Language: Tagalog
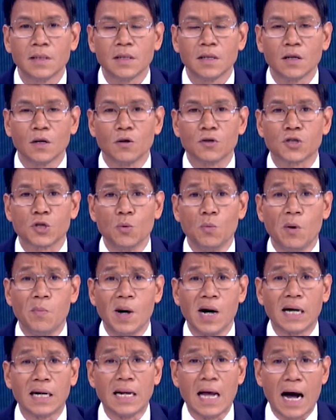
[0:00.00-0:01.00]
Gusto mo
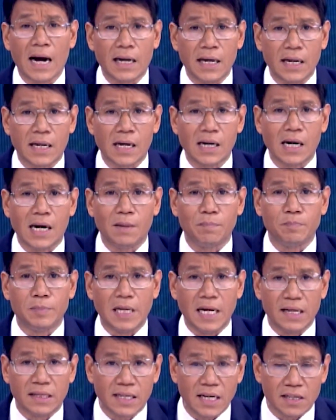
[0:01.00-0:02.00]
bang lagi kang
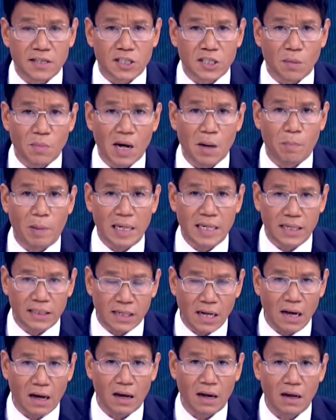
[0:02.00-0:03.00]
updated sa mga
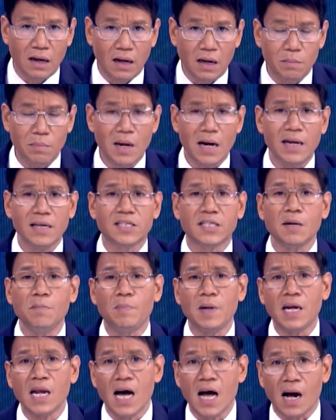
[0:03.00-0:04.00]
balita? Aba, ay eh,
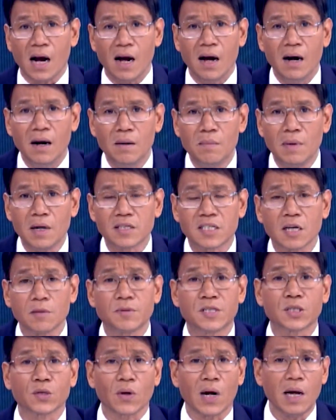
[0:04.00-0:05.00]
simple lang.
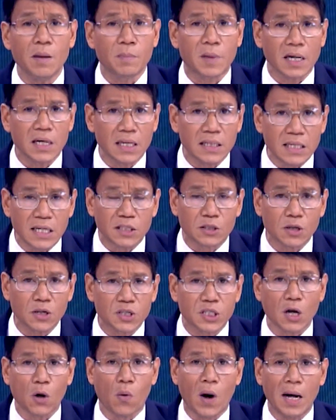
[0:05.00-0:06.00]
Mag-subscribe ka na dito
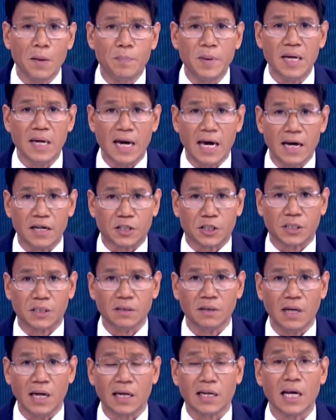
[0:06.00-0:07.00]
sa
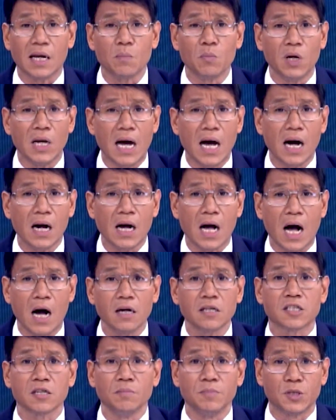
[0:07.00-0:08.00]
1PH. I-click mo lang ang
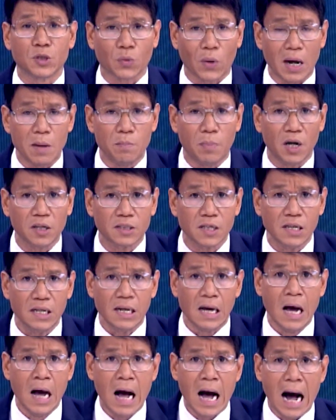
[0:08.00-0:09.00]
subscribe button
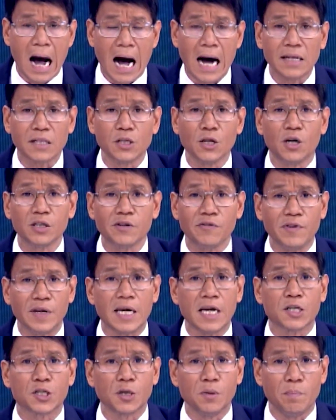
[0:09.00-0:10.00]
at
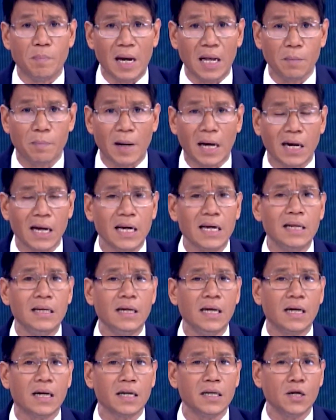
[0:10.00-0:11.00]
notification bell para
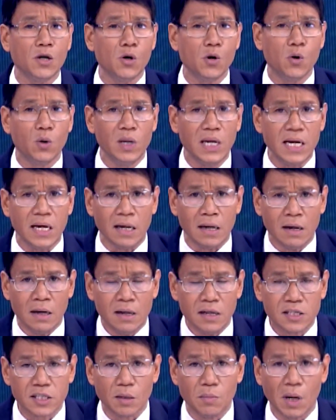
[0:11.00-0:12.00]
hindi ka nahuhuli
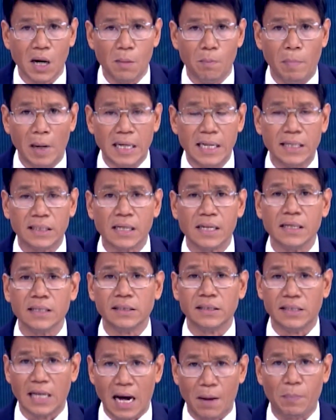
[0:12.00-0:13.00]
sa mga
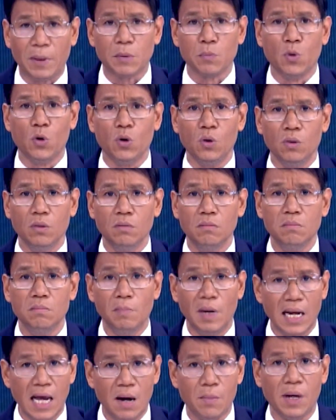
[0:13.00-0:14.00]
balitang dapat mong
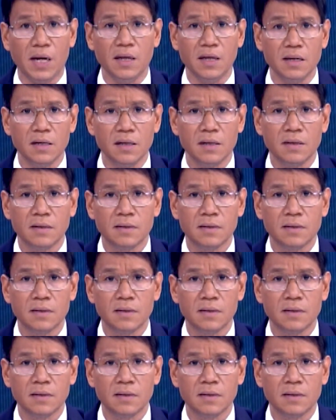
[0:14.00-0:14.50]
malaman.